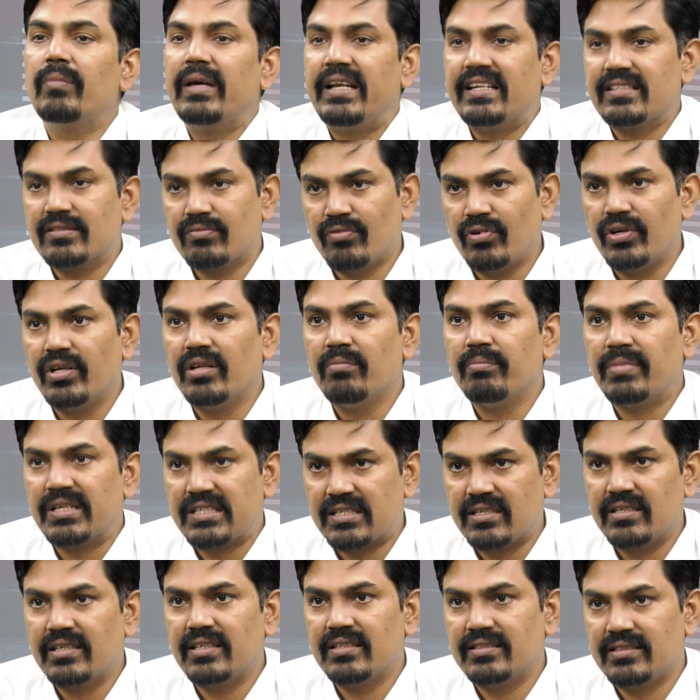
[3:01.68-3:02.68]
మైనస్ ఫోర్టీన్
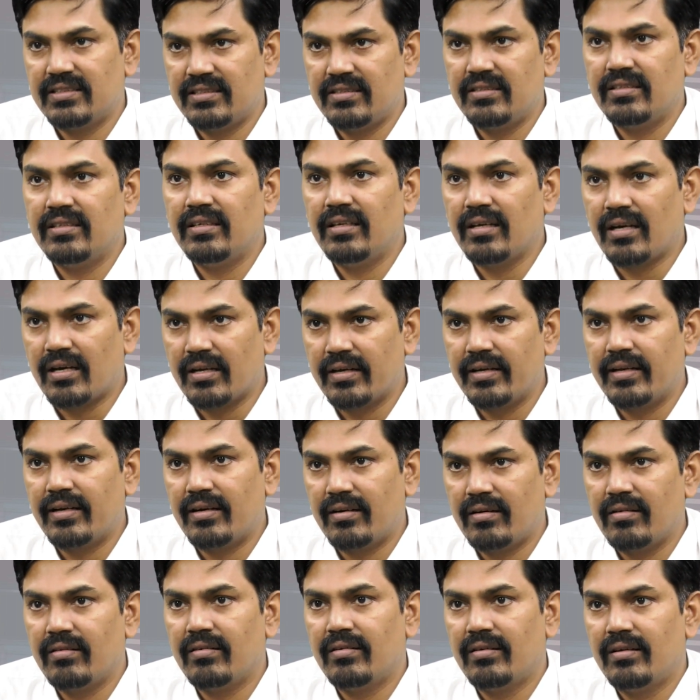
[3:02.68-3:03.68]
పర్సెంటేజ్ ఈ ఆరు
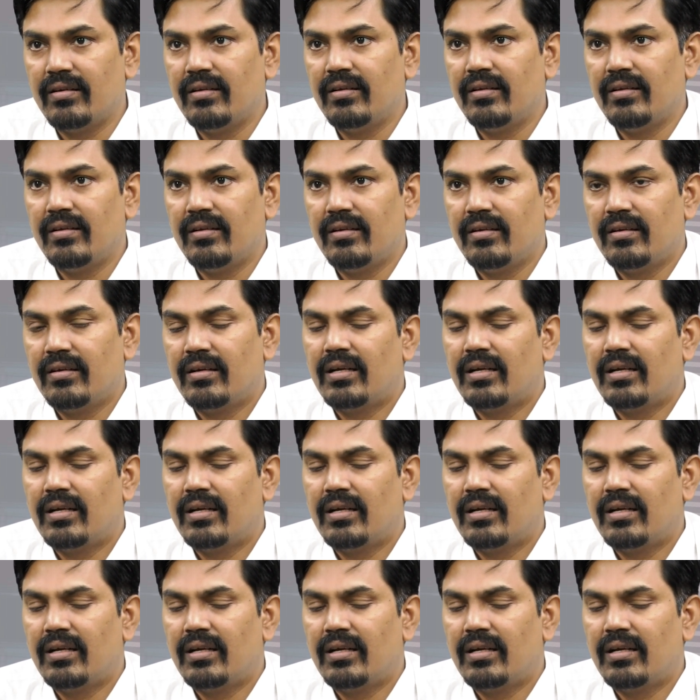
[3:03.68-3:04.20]
నెలల్లో hmm.